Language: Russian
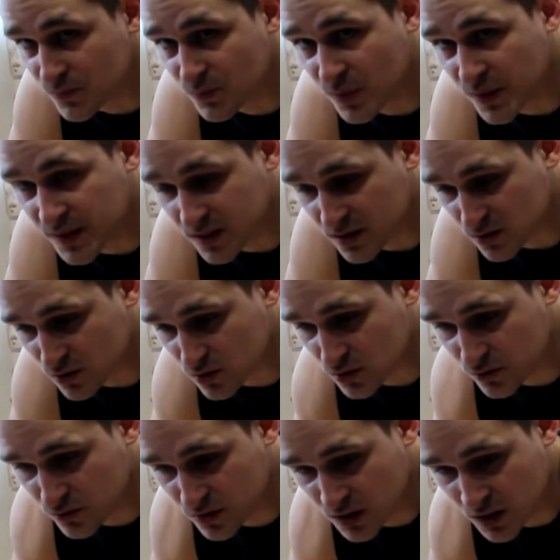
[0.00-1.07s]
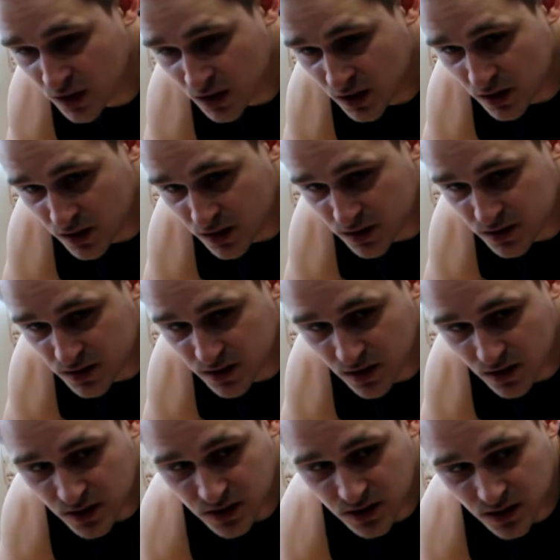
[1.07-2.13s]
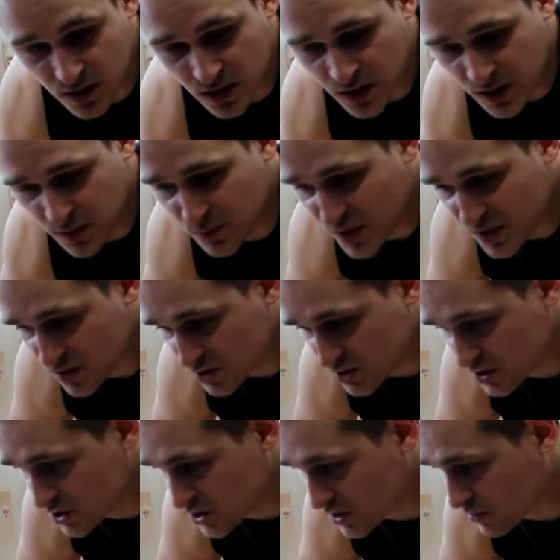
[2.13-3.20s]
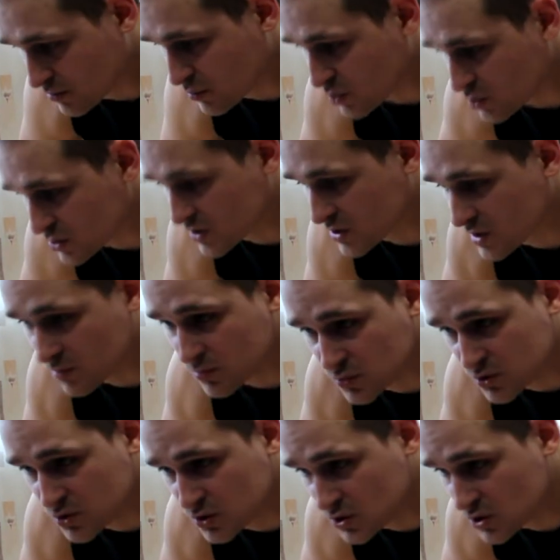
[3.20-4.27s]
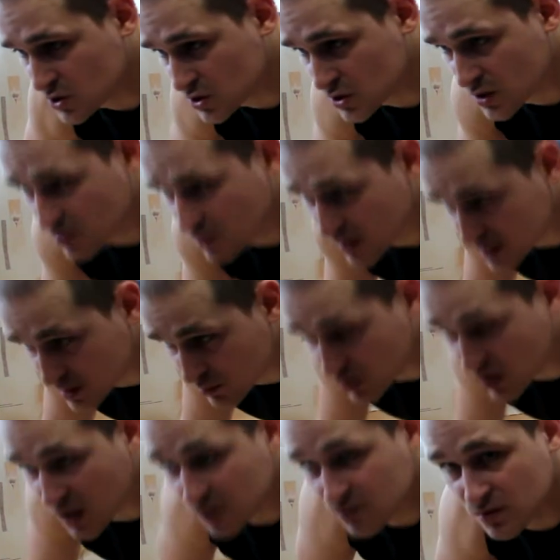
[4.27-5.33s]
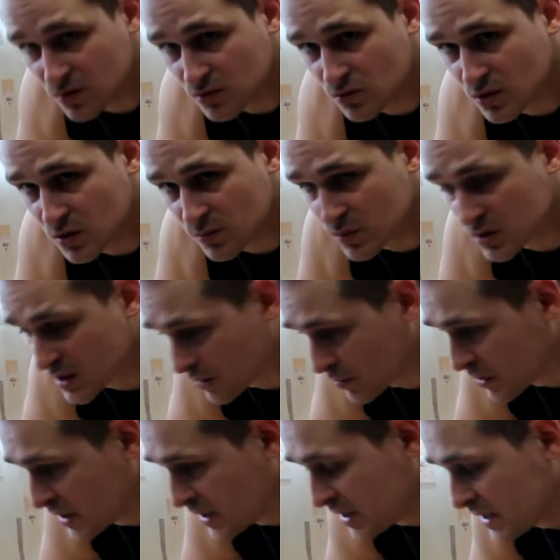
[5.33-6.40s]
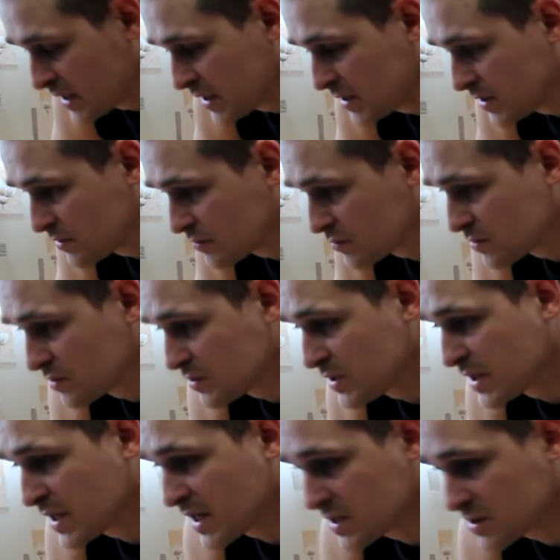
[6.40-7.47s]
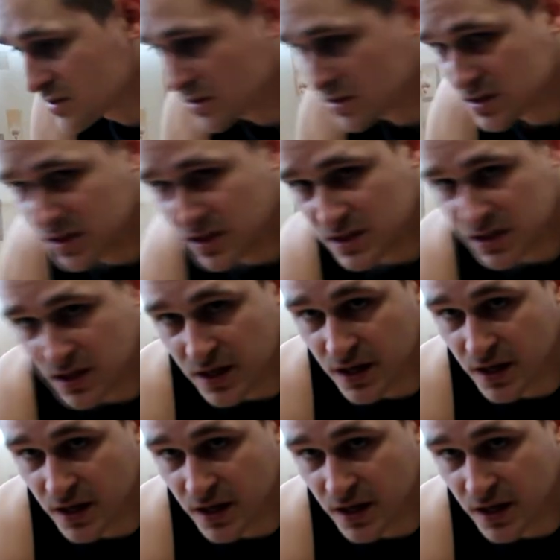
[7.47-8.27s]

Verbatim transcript: Понятно, что вы их сделаете меньше, чем просто там читинговать наполовину, либо там э, некачественно здесь.